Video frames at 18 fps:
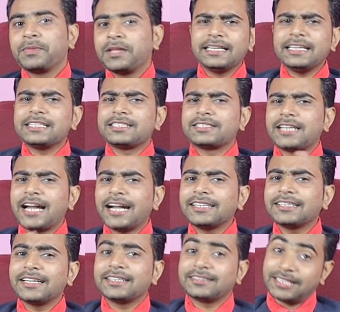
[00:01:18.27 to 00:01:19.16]
देखिए
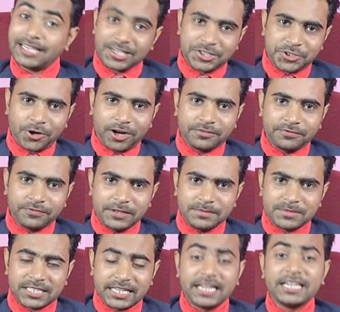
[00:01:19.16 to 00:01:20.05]
स्टार्ट करते हैं शॉर्ट
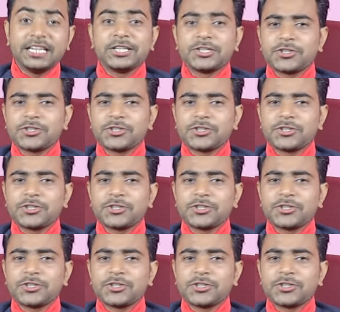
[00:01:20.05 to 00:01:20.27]
फिल्म से